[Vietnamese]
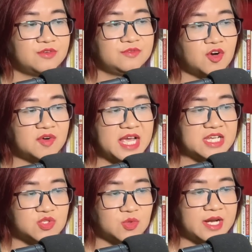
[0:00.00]
Võ đài
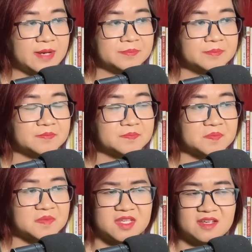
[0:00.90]
số 5.
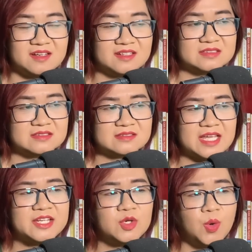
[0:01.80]

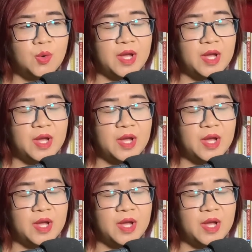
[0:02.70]
Thanh U